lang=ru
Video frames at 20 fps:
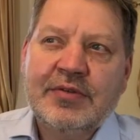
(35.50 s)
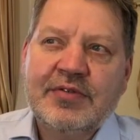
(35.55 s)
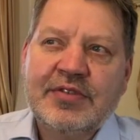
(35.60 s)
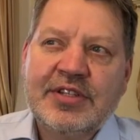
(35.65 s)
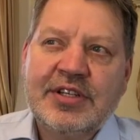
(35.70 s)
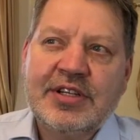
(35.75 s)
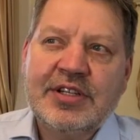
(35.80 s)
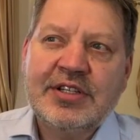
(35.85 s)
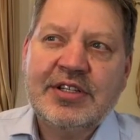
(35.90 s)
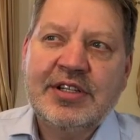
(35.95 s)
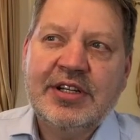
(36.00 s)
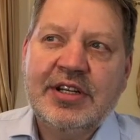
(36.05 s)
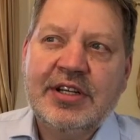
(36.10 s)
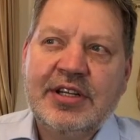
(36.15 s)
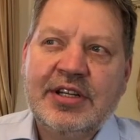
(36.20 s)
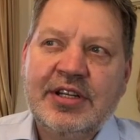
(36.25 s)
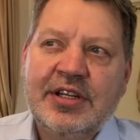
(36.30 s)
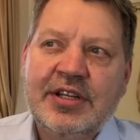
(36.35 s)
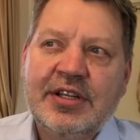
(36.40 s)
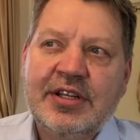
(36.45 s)
в
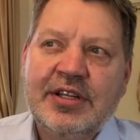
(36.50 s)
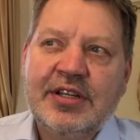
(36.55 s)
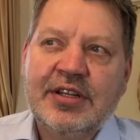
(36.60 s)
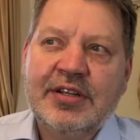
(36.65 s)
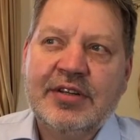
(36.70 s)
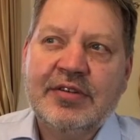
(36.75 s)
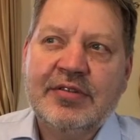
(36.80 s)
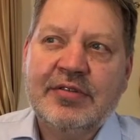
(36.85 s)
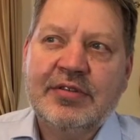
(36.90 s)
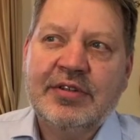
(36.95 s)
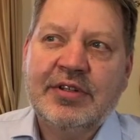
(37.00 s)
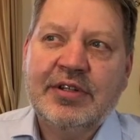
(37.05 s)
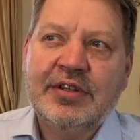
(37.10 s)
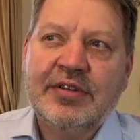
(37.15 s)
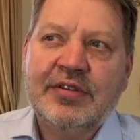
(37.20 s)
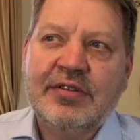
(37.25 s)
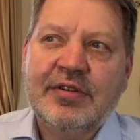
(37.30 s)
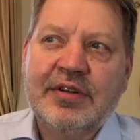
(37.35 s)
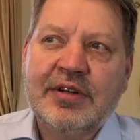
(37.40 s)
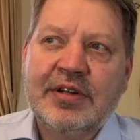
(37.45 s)
создании вот
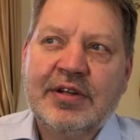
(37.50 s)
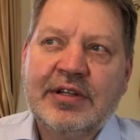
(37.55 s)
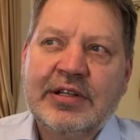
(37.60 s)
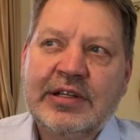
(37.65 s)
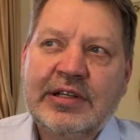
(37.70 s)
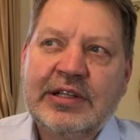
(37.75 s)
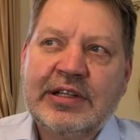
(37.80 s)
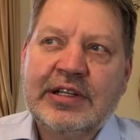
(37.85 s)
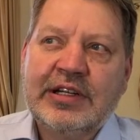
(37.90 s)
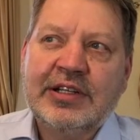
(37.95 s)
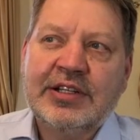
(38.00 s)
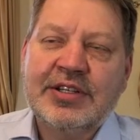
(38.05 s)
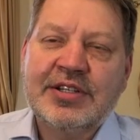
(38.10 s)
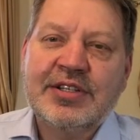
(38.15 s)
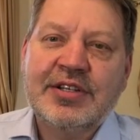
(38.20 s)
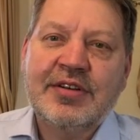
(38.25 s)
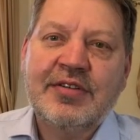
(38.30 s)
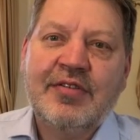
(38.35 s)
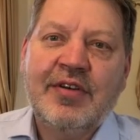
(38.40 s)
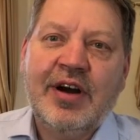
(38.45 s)
этого так
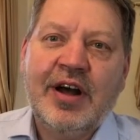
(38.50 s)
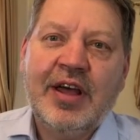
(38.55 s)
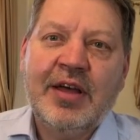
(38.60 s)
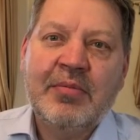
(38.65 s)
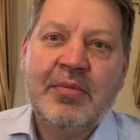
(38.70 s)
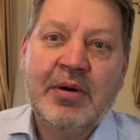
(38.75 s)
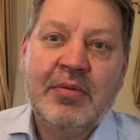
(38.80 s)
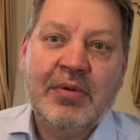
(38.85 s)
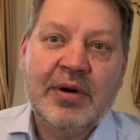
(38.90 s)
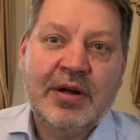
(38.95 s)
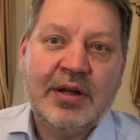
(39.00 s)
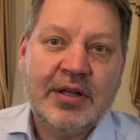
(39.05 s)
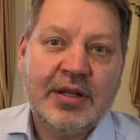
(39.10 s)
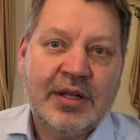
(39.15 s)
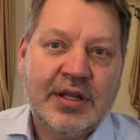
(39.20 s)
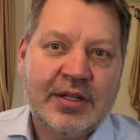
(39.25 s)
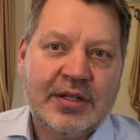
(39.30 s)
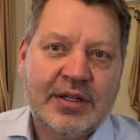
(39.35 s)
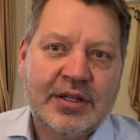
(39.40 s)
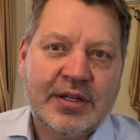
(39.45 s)
называемого,
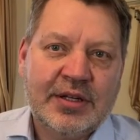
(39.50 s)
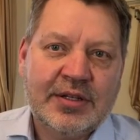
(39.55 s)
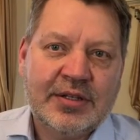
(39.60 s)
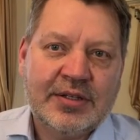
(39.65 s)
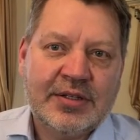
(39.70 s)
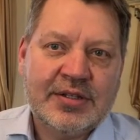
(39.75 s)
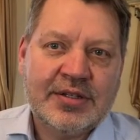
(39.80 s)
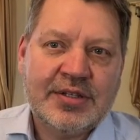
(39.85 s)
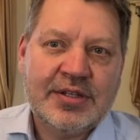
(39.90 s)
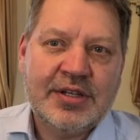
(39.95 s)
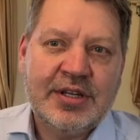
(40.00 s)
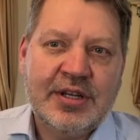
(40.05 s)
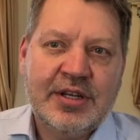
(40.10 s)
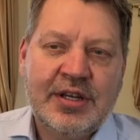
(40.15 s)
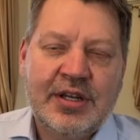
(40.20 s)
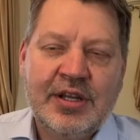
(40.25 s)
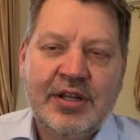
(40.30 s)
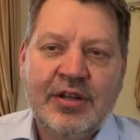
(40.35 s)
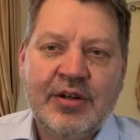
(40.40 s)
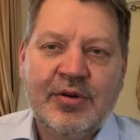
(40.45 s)
я так с
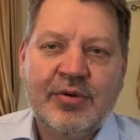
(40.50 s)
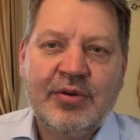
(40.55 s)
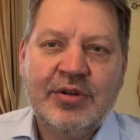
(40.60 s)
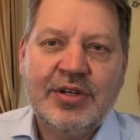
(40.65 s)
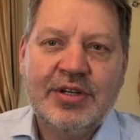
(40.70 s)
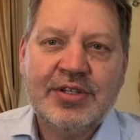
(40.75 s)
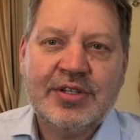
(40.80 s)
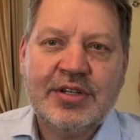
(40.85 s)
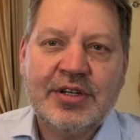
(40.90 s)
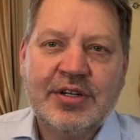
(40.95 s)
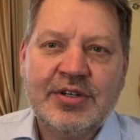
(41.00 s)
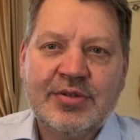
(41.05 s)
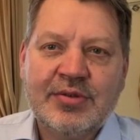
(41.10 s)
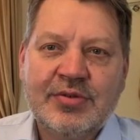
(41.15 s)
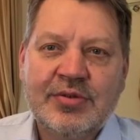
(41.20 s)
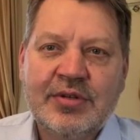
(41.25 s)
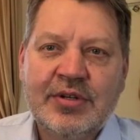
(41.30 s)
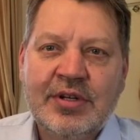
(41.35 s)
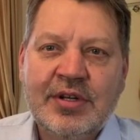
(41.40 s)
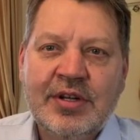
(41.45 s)
тени иронии
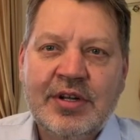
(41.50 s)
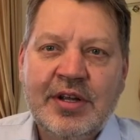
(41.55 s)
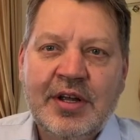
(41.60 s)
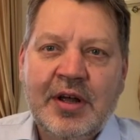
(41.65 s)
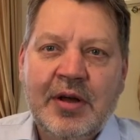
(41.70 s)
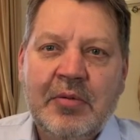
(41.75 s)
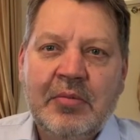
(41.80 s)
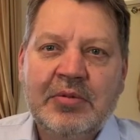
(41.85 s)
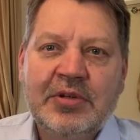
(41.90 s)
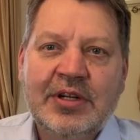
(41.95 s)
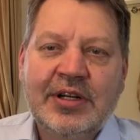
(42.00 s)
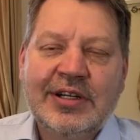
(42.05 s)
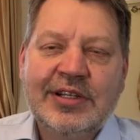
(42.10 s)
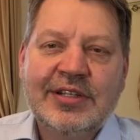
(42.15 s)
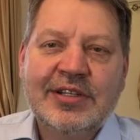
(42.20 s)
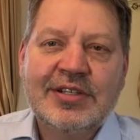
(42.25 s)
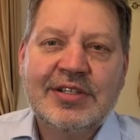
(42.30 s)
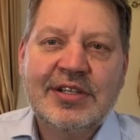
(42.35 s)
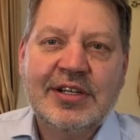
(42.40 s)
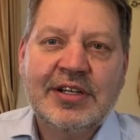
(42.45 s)
скажу,
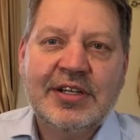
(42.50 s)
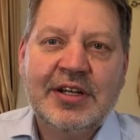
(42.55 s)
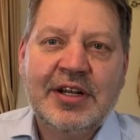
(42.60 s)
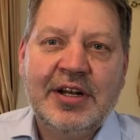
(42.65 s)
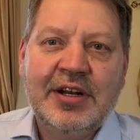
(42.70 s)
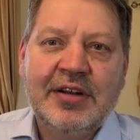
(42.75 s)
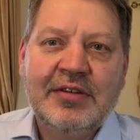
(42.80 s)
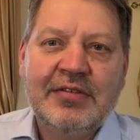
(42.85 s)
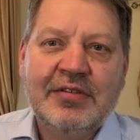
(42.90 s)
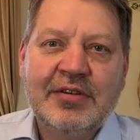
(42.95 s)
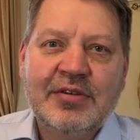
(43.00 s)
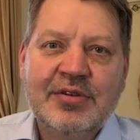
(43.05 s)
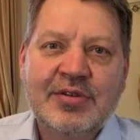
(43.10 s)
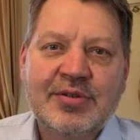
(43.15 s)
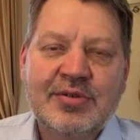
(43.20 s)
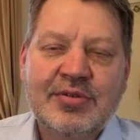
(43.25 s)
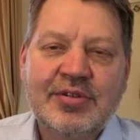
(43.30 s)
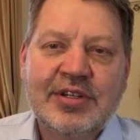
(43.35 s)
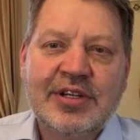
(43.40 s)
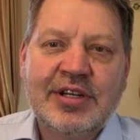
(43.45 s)
многонационального
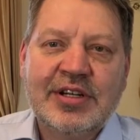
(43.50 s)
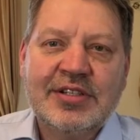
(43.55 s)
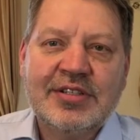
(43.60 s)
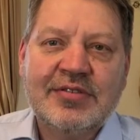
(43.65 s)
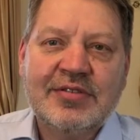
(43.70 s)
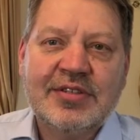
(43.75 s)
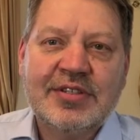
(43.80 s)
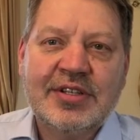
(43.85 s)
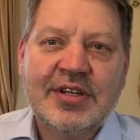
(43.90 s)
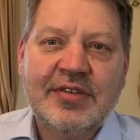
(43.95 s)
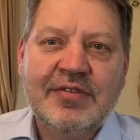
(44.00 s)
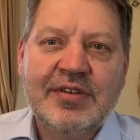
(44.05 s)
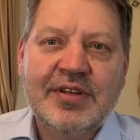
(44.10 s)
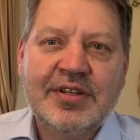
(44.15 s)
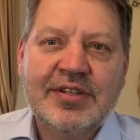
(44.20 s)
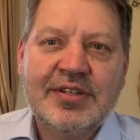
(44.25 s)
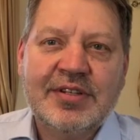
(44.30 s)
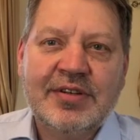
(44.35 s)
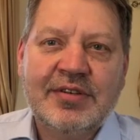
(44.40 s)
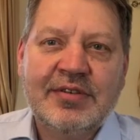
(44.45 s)
государства
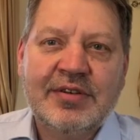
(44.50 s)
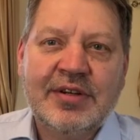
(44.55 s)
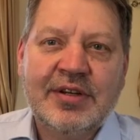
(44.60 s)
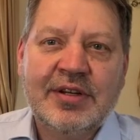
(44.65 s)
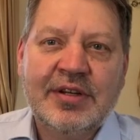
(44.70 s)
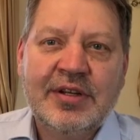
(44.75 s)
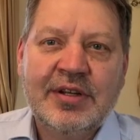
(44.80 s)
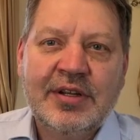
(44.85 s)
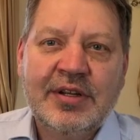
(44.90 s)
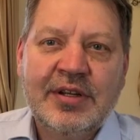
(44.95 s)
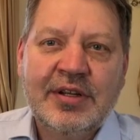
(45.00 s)
советского.